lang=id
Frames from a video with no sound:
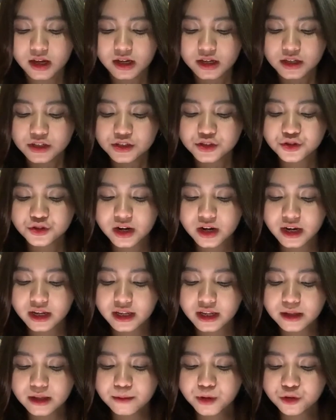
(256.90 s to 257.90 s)
Jurnal
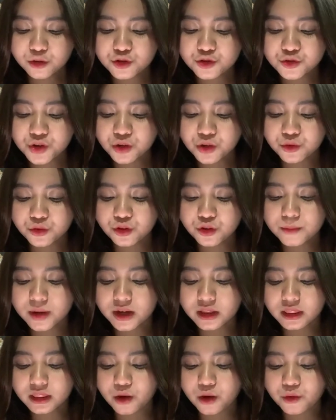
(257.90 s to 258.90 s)
ini bertujuan untuk
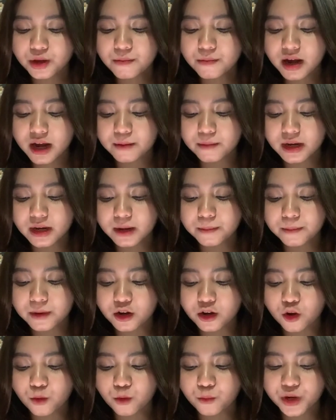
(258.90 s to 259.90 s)
mengetahui bagaimana peran
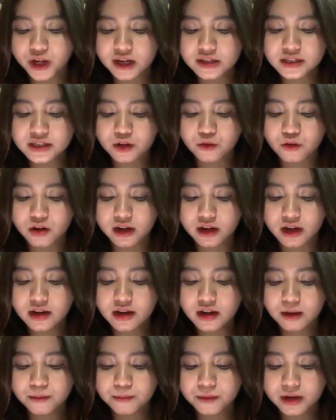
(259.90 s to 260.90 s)
komunikasi keluarga
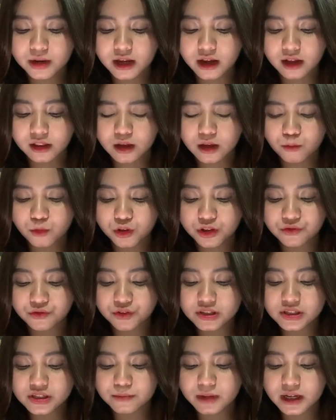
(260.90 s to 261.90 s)
dalam meningkatkan
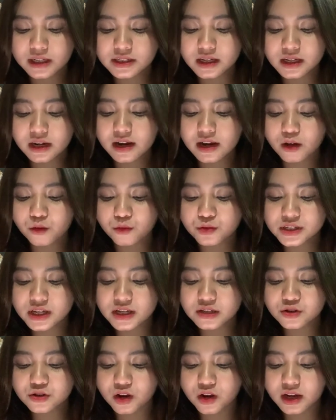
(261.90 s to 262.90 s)
motivasi belajar anak usia
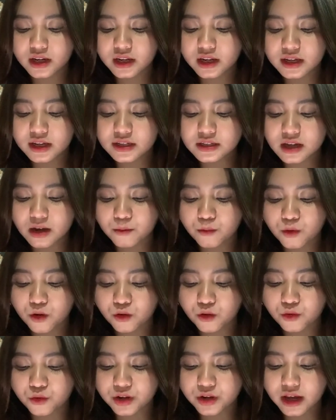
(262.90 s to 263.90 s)
sekolah di Desa
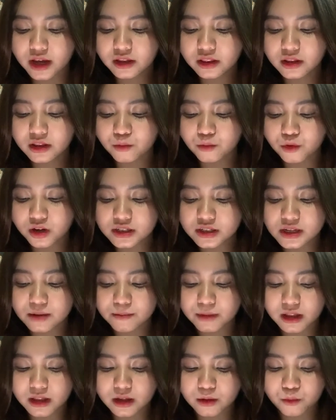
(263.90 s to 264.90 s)
Bongkudai, Timur
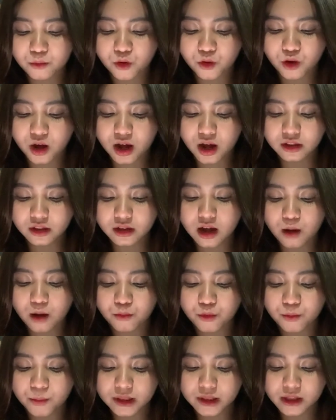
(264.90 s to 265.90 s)
Kecamatan Mooat,
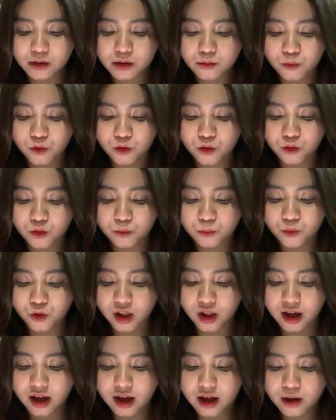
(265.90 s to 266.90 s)
Kabupaten Bo
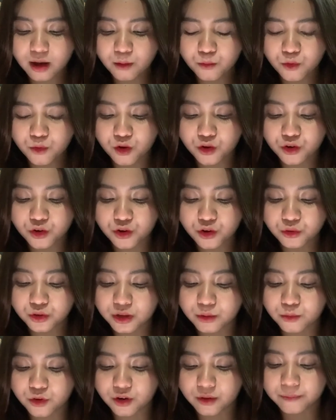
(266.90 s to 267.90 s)
Bolaang, Mugondo
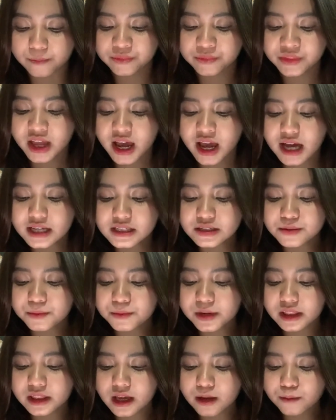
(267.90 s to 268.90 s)
Timur. Hasil
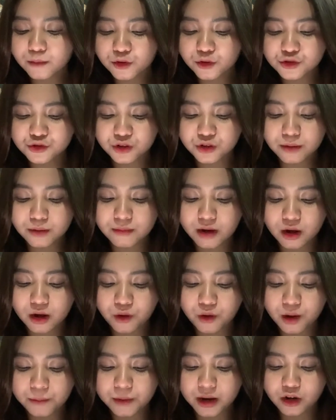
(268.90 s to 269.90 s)
penelitian menunjukkan
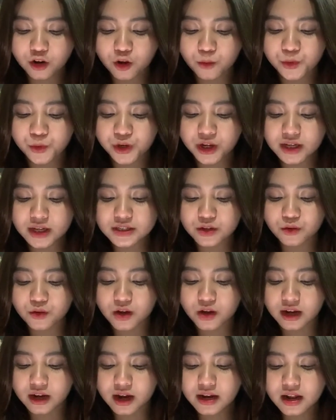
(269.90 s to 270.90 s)
bahwa peran komunikasi
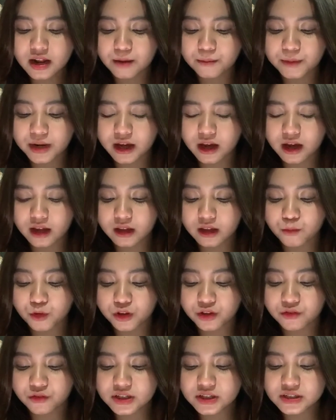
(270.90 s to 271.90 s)
keluarga dalam meningkatkan
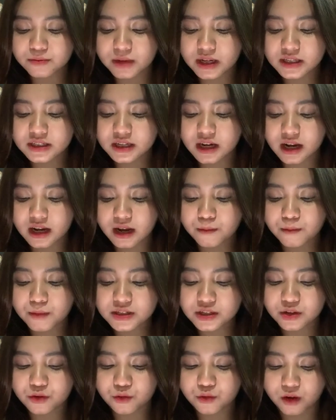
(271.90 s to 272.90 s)
motivasi belajar anak
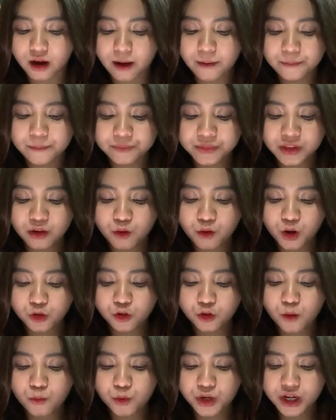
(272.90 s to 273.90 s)
masih kurang. Waktu
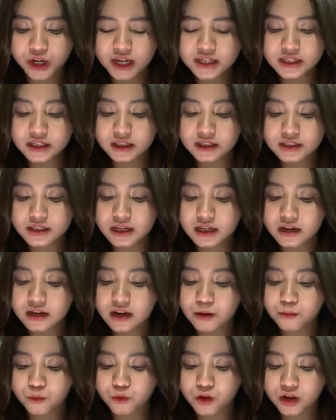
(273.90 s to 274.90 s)
komunikasi yang terjadi
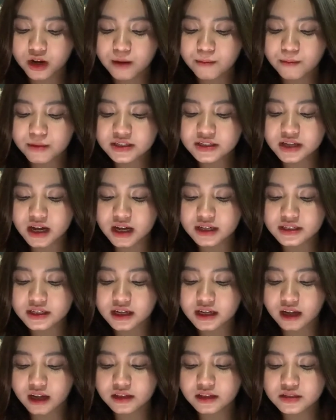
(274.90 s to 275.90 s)
dalam keluarga masih sangat
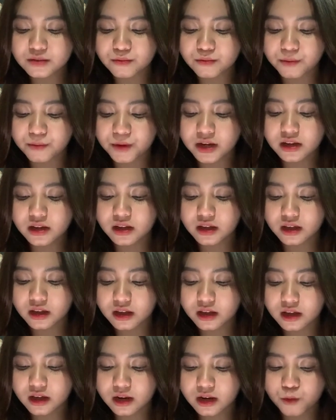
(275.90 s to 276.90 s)
singkat disebabkan
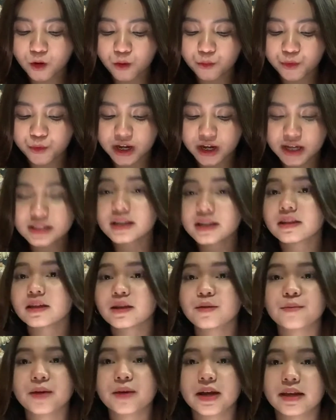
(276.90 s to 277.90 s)
iklim komunikasi yang
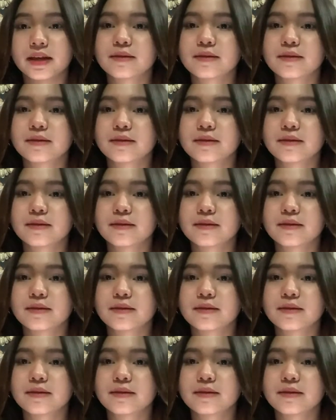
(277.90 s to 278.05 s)
tidak baik.